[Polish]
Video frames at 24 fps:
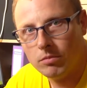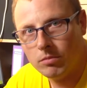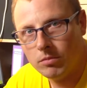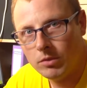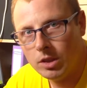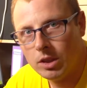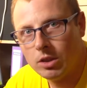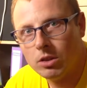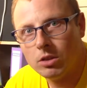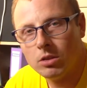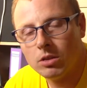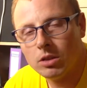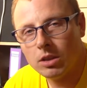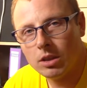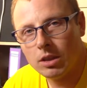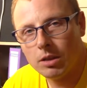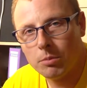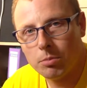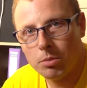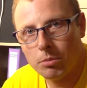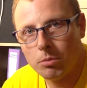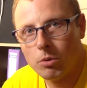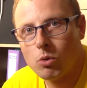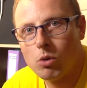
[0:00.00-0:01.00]
niedrogie, a
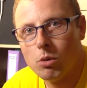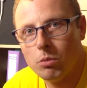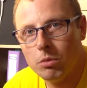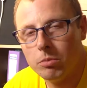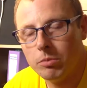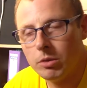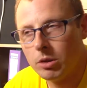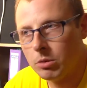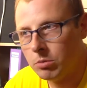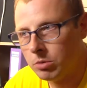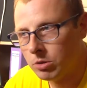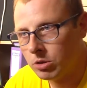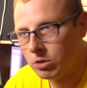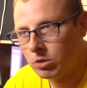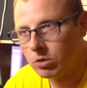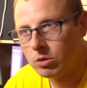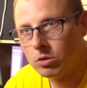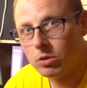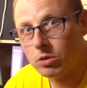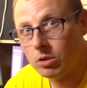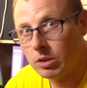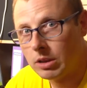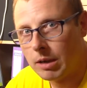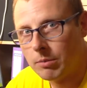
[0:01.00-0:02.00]
pomogłoby mi robić to,
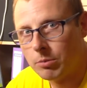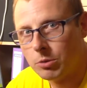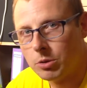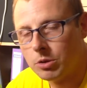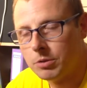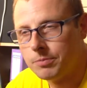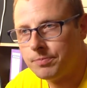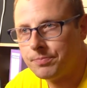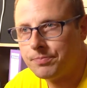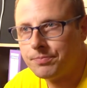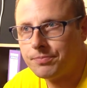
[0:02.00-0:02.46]
to i tamto.